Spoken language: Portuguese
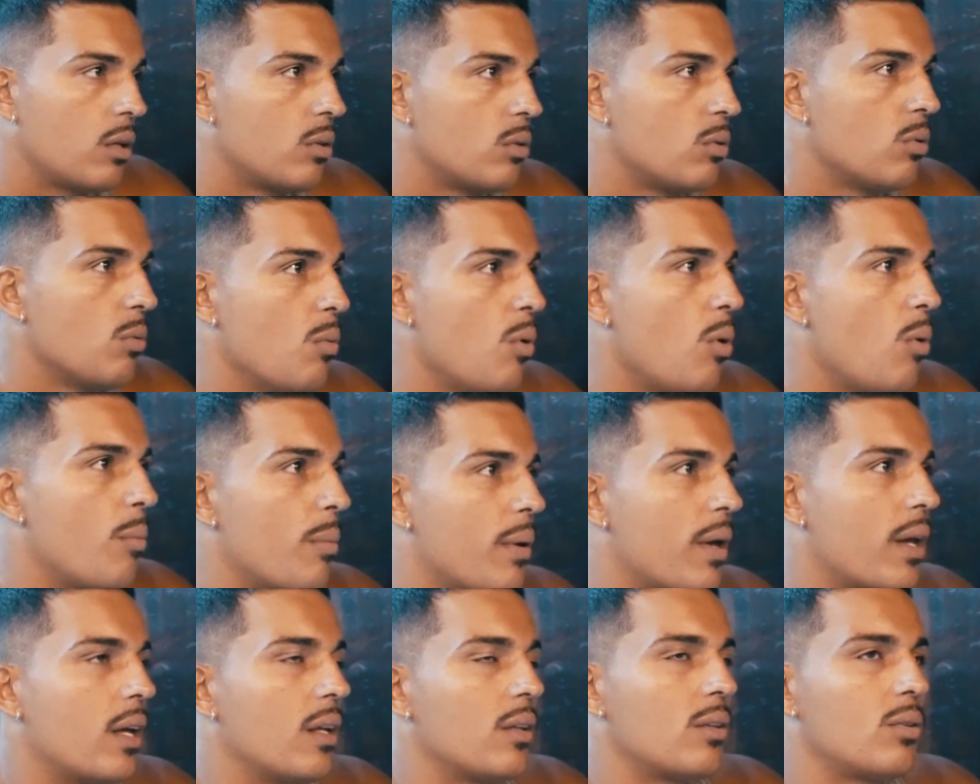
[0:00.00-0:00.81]
No
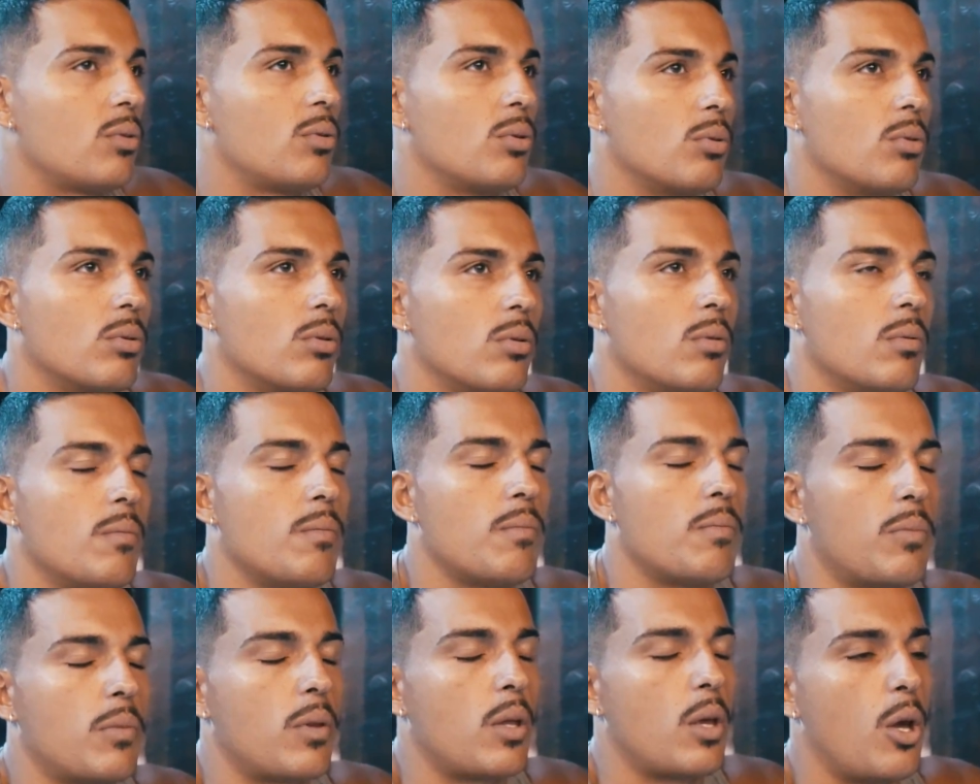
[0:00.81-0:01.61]
momento,
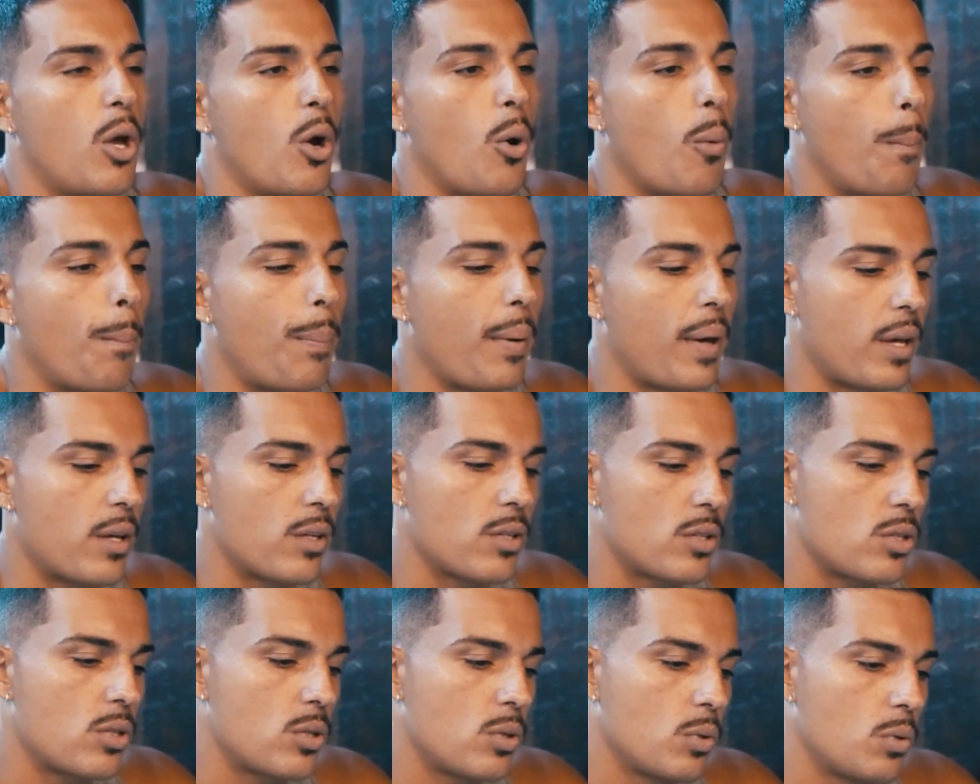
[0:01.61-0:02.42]
eu
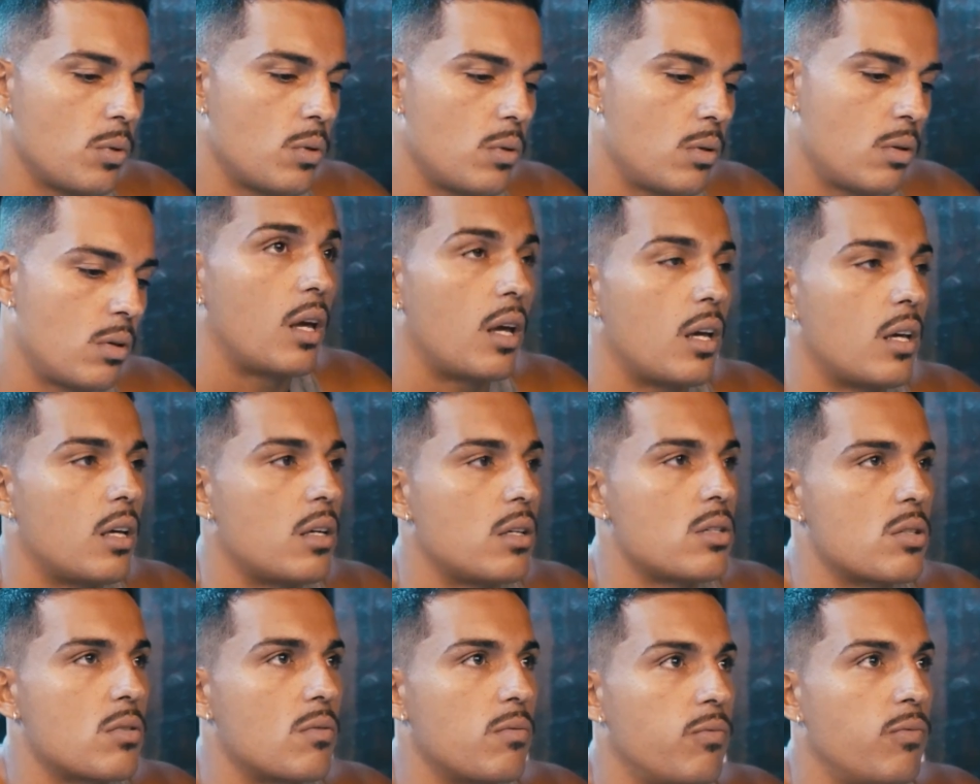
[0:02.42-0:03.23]
penso
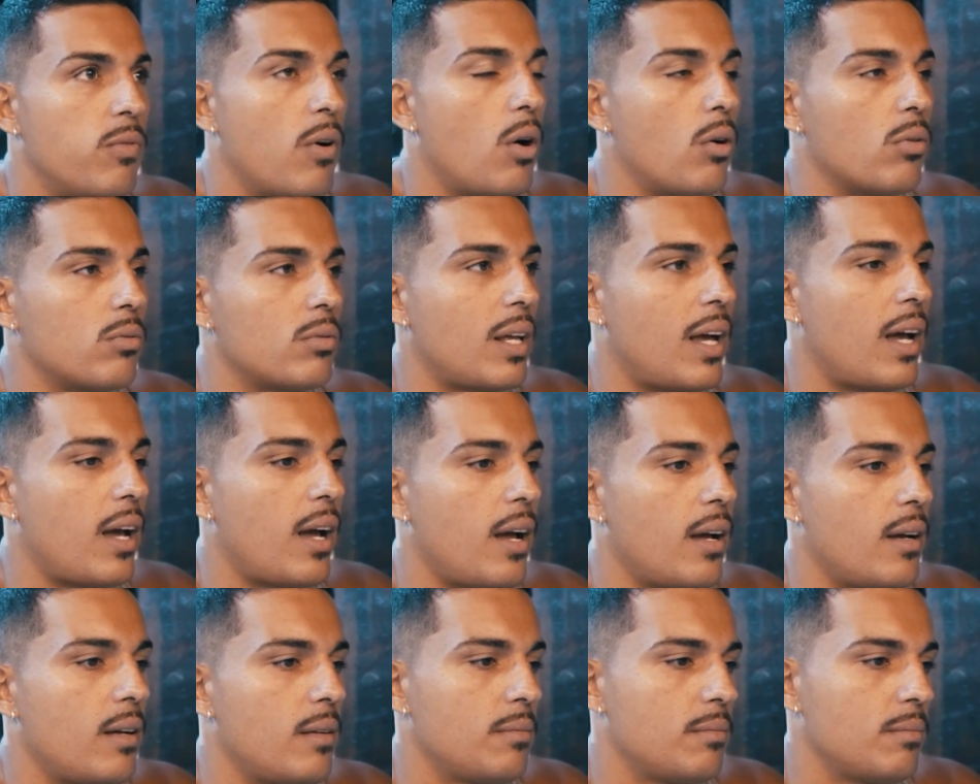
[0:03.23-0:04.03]
em
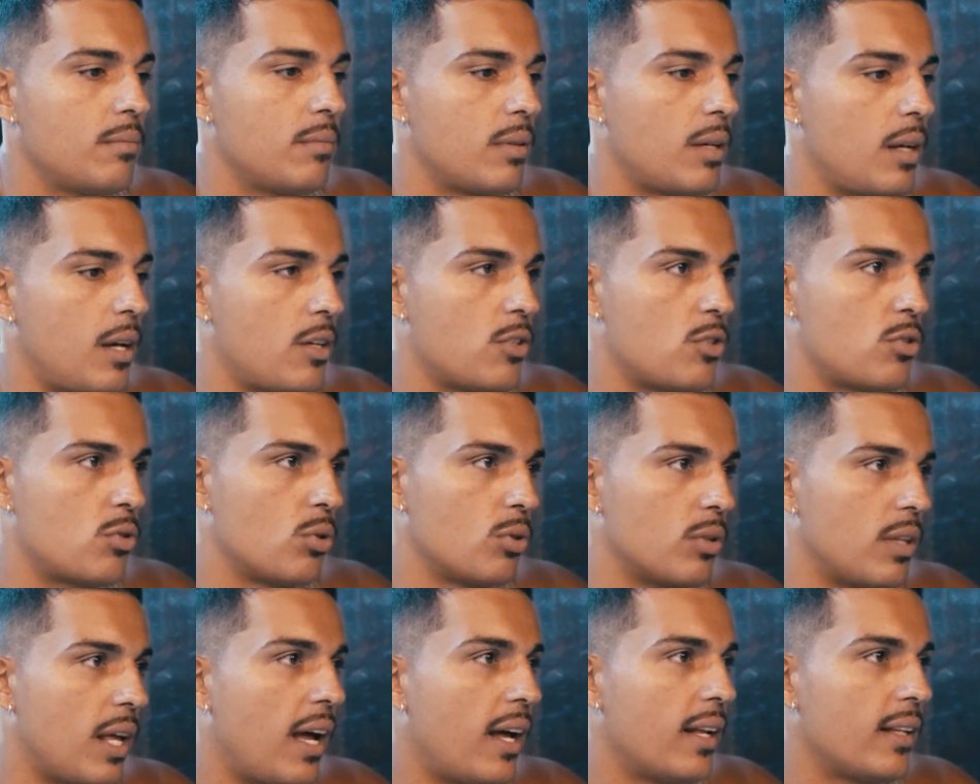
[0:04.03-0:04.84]
voltar a
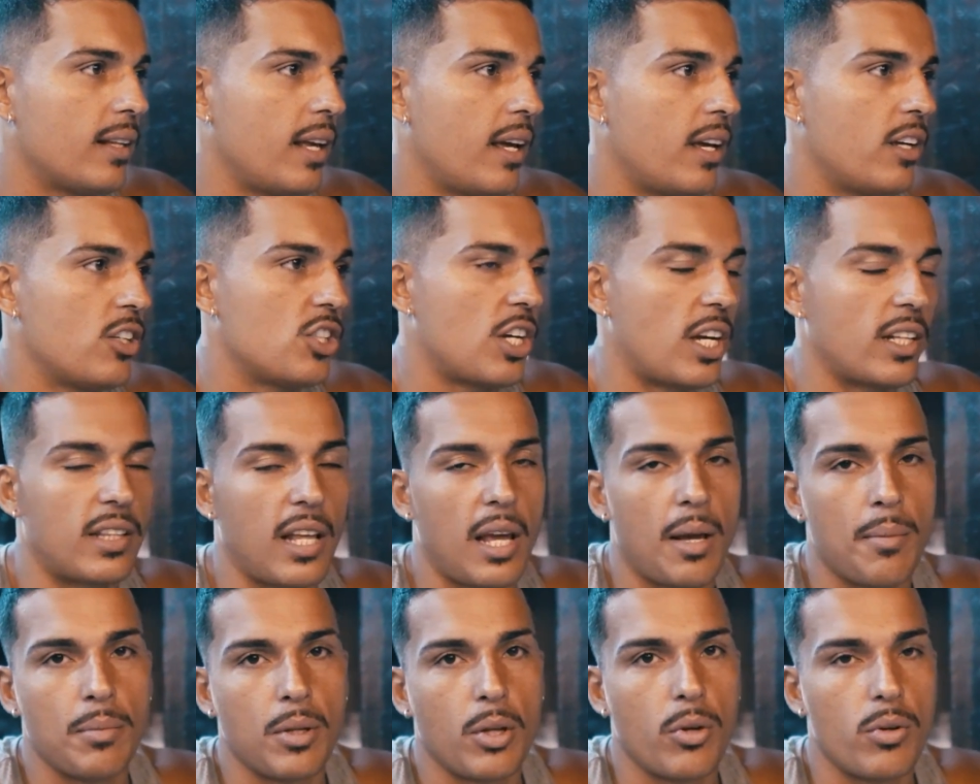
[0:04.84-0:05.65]
estudar, né? Já
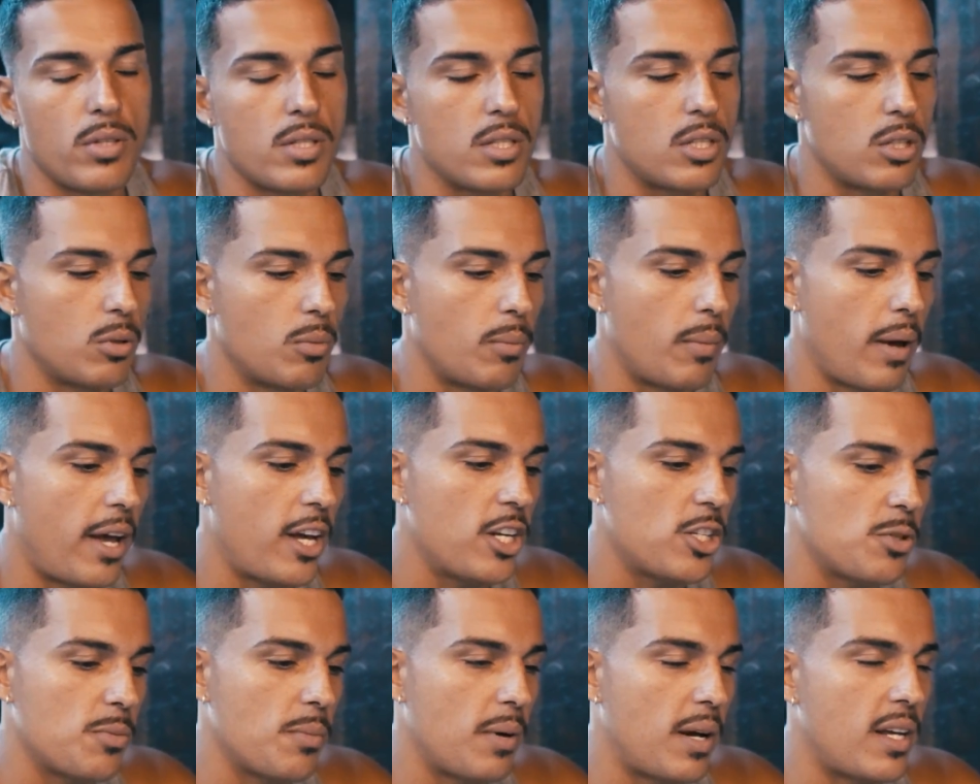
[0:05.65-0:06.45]
terminei o ensino
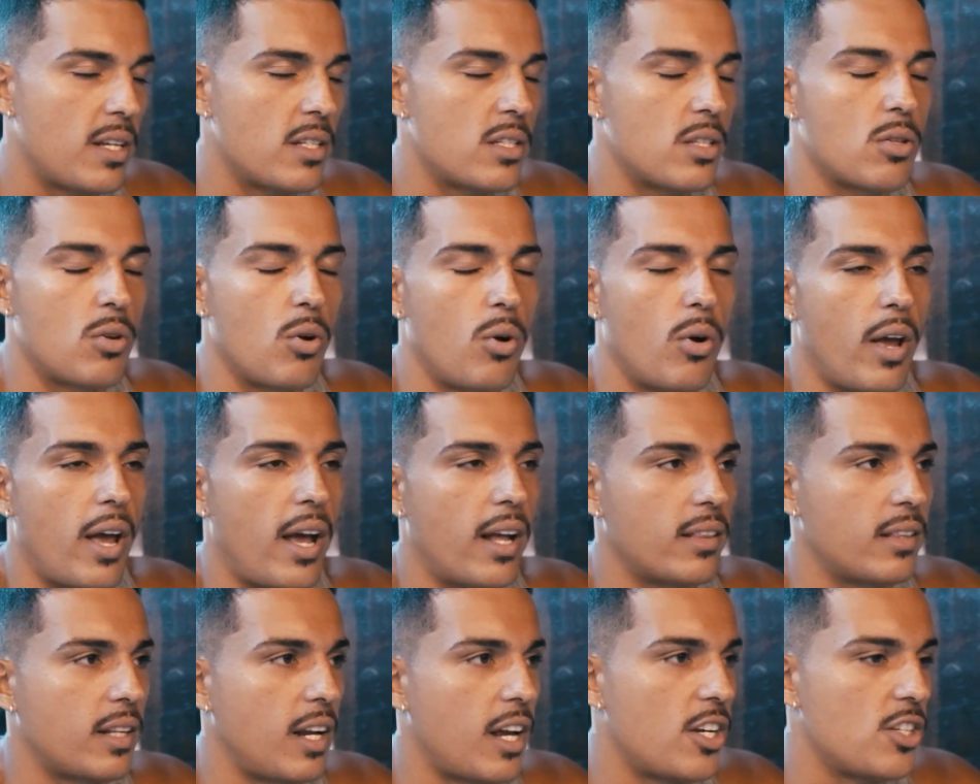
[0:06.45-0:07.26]
médio, mas correr
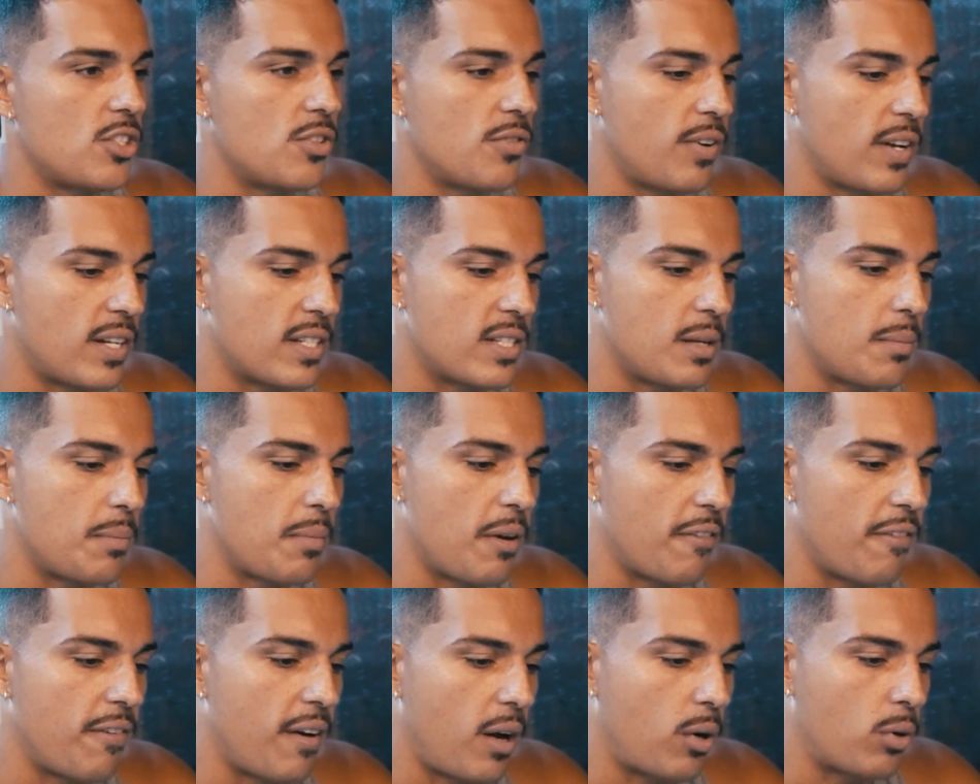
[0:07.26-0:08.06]
atrás de fazer
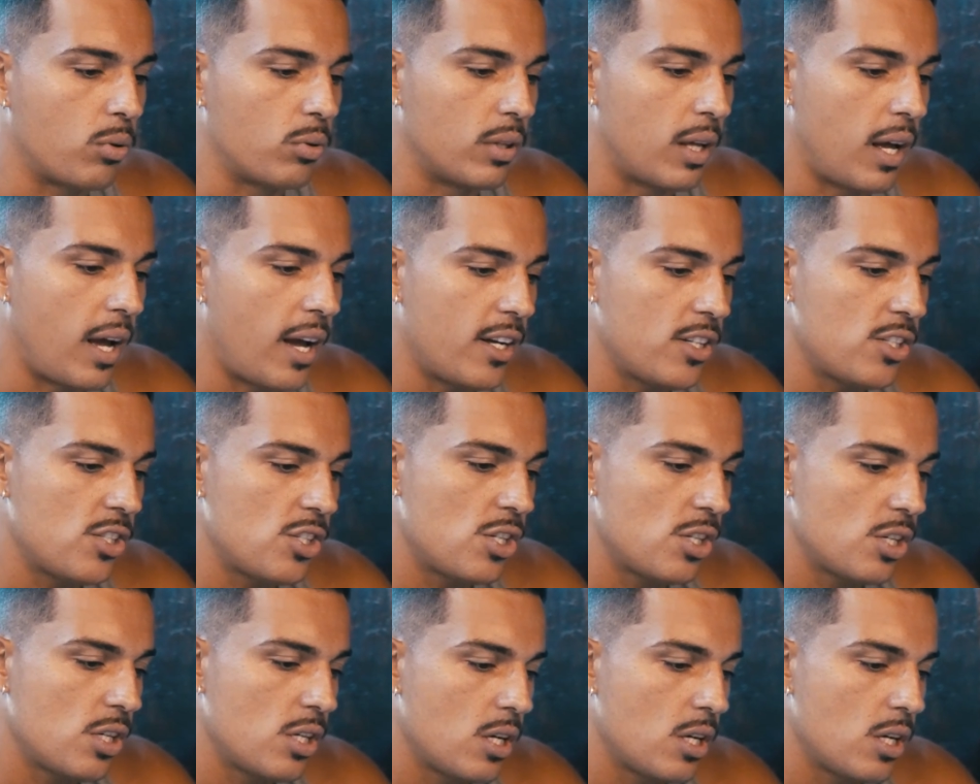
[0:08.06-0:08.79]
minha faculdade.